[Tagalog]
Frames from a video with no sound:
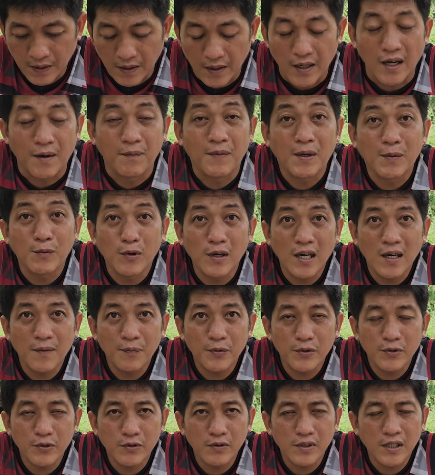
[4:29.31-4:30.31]
Kaya magmula
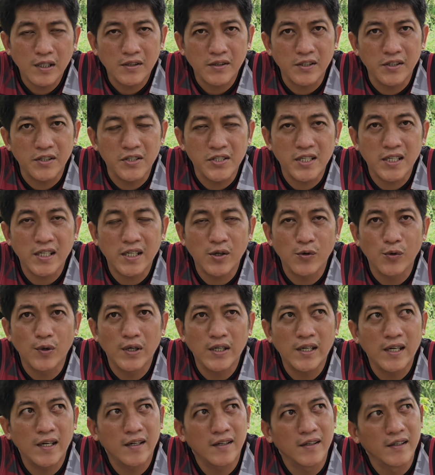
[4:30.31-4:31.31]
po nung nag-turn siya ng
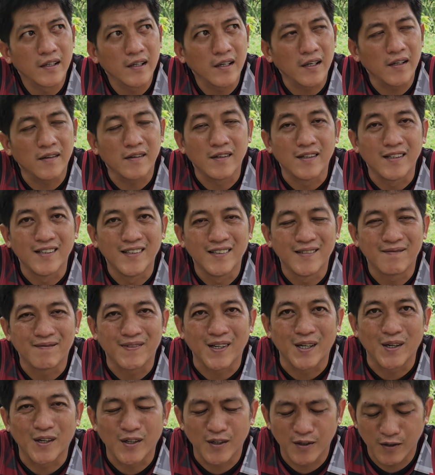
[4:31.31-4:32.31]
100,
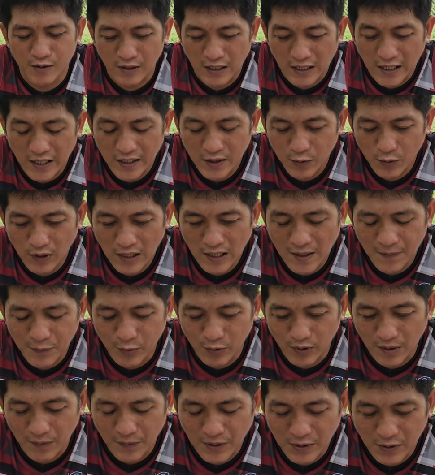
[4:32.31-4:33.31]
uh, kahit wala
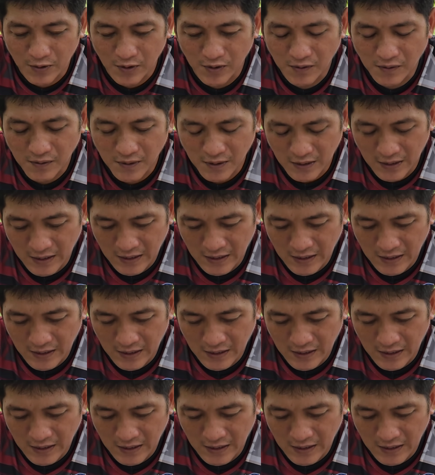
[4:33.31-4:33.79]
po kami doon,